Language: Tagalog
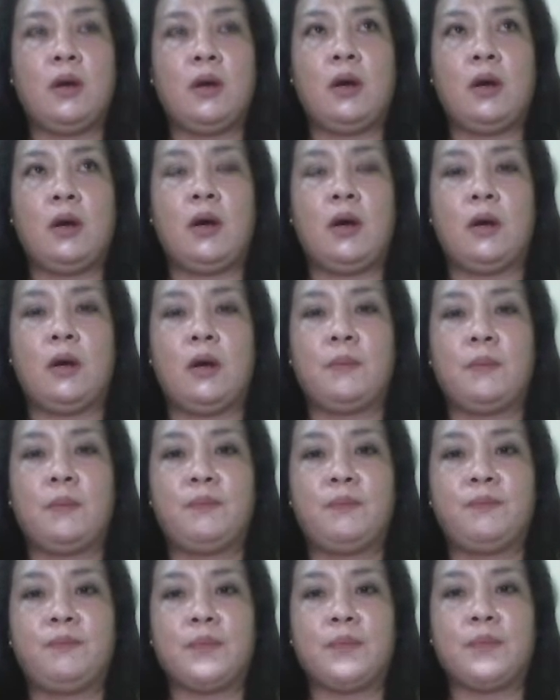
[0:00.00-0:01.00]

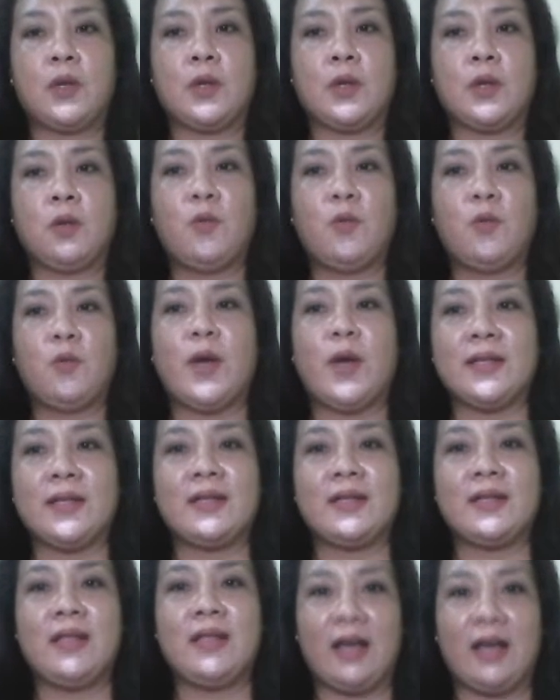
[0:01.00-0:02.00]
um, what
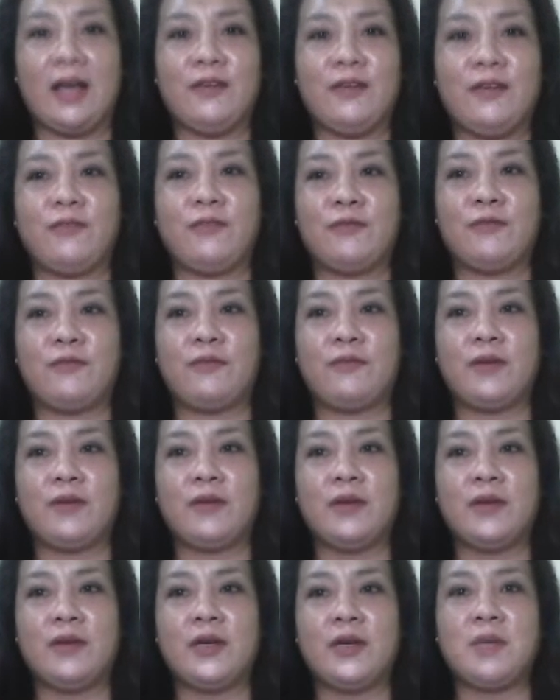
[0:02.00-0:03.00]
life
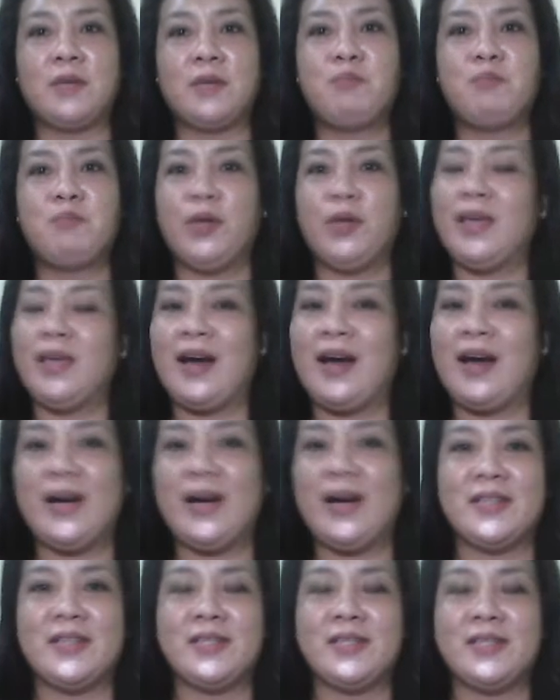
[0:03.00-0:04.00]
can bring
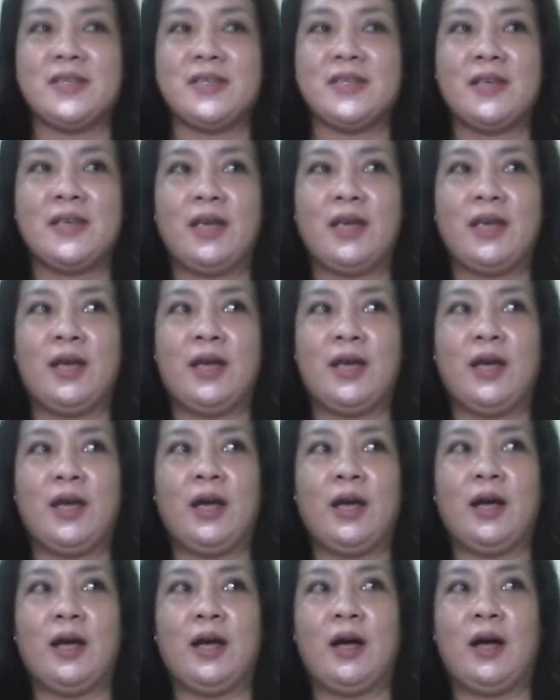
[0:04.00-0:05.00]
us
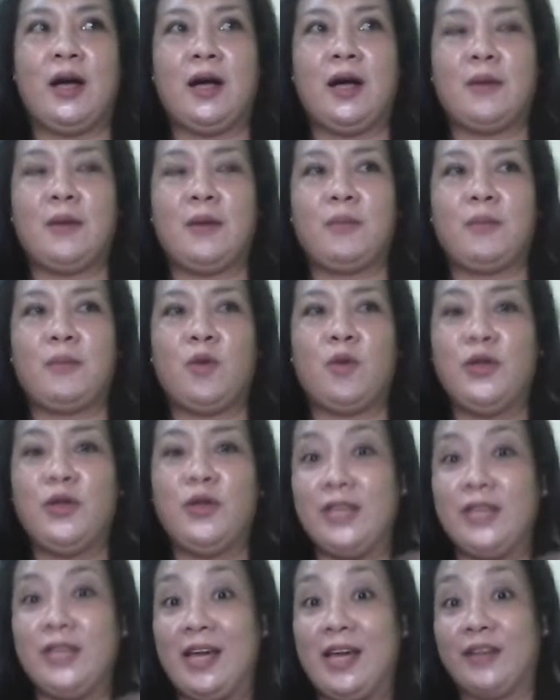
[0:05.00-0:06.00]
um, on
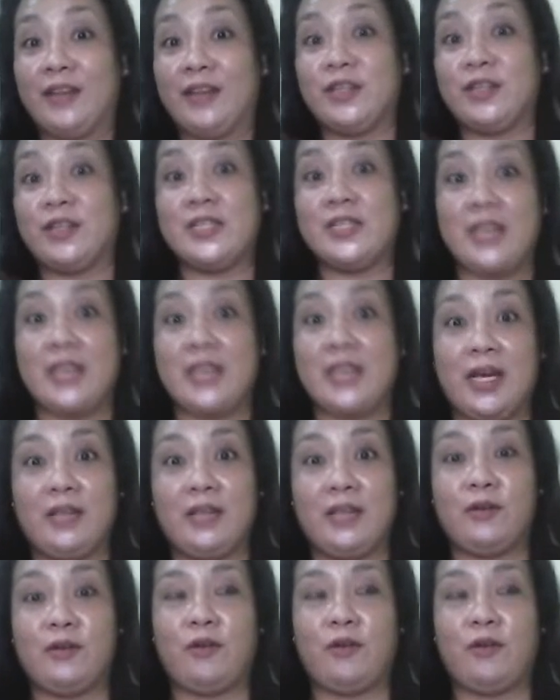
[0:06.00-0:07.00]
the other side
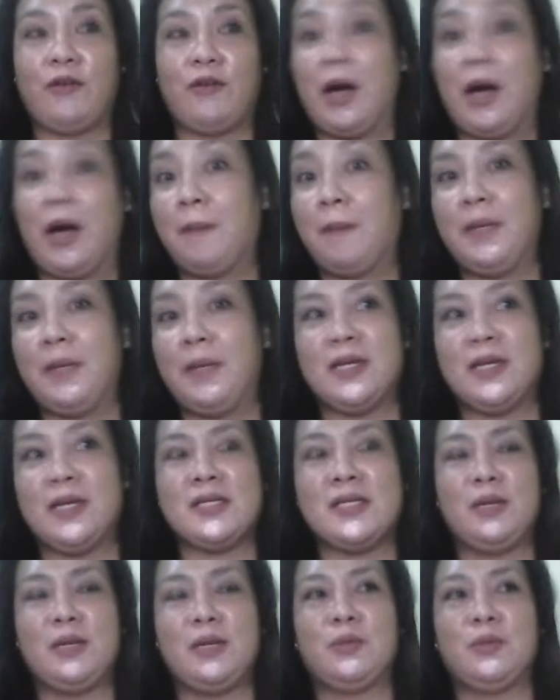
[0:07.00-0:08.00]
of happiness.
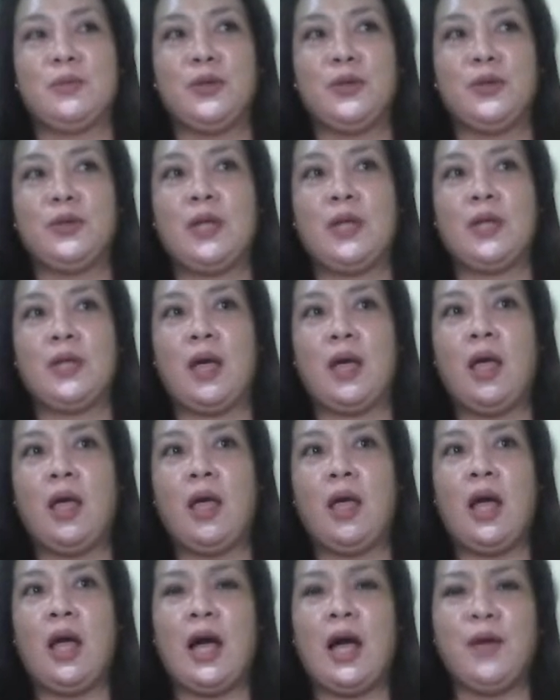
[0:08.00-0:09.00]
Alam mo yon na
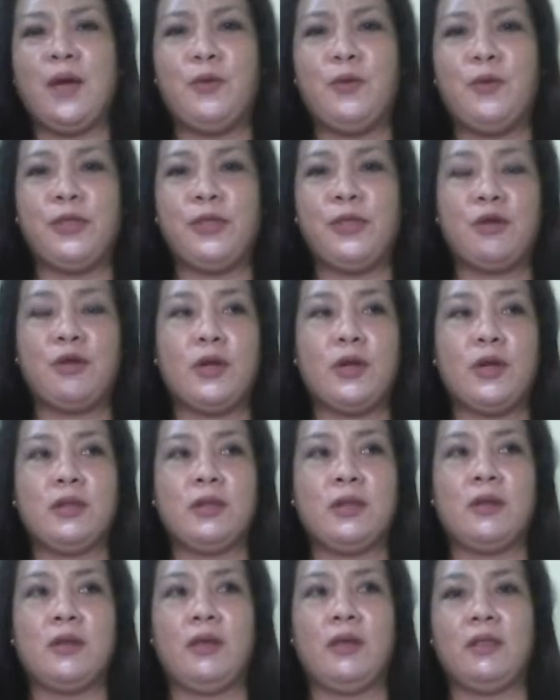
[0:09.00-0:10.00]
ah, we thought
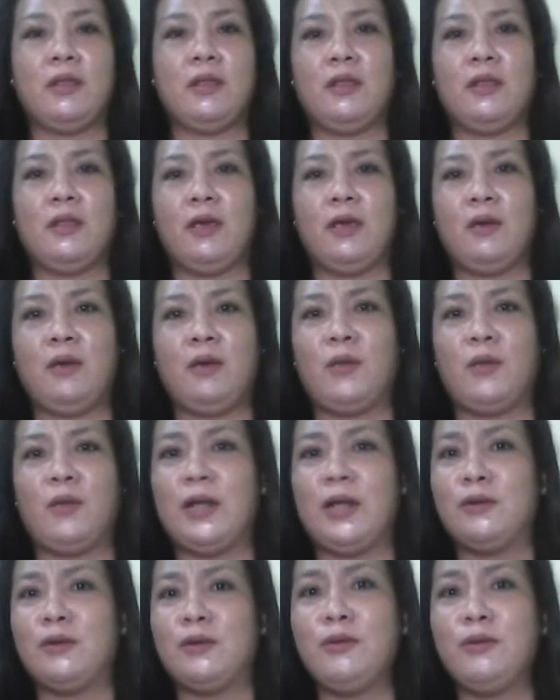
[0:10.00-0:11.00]
hindi walang
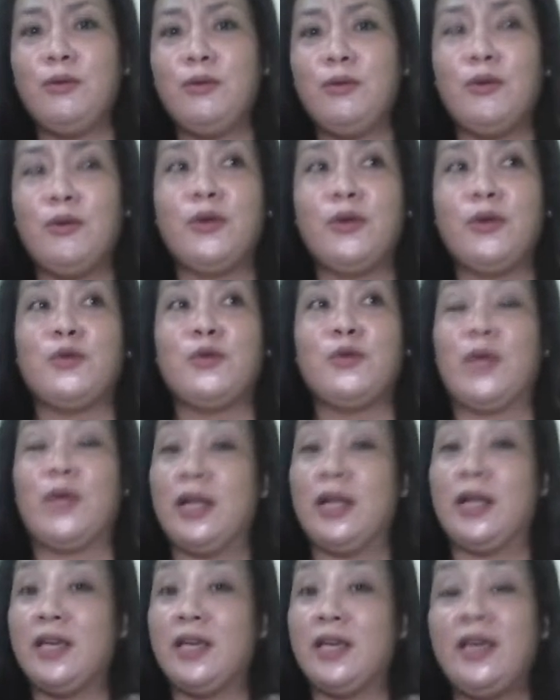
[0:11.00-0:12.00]
lungkot,
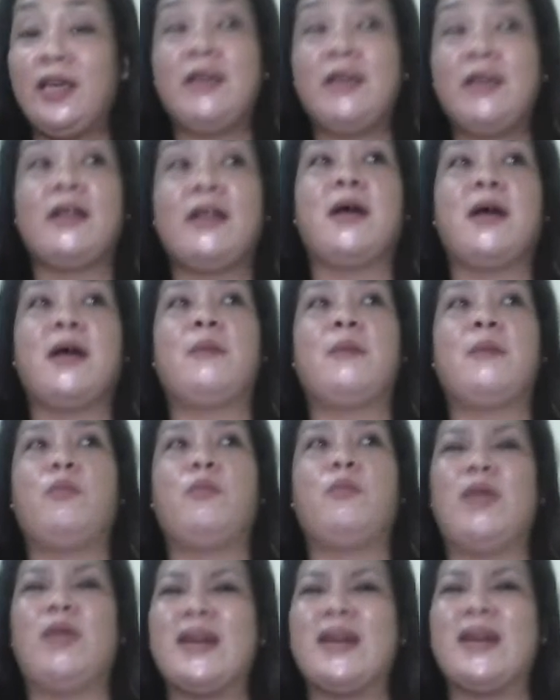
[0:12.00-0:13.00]
walang hirap,
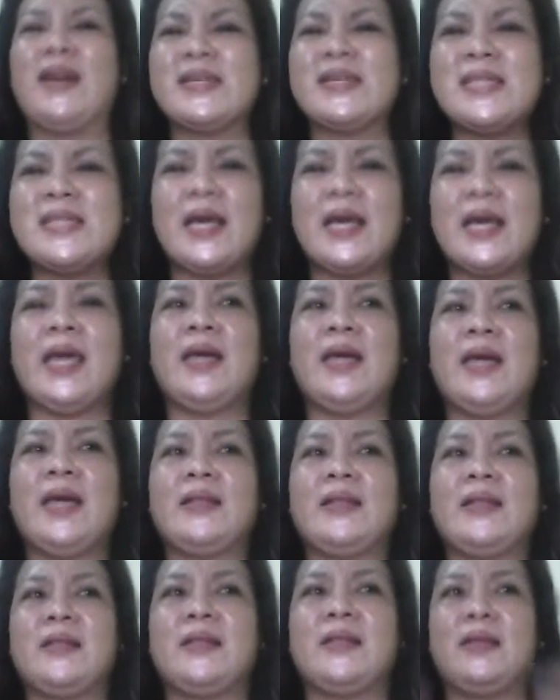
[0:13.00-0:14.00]
walang sakit,
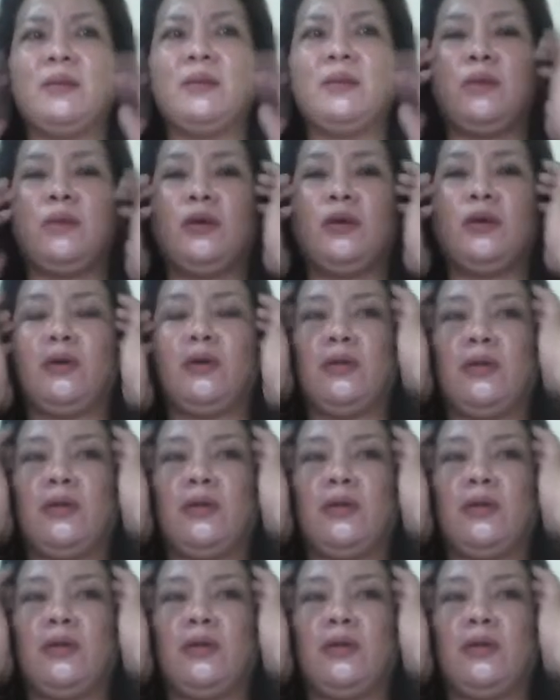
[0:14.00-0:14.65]
alam mo yon.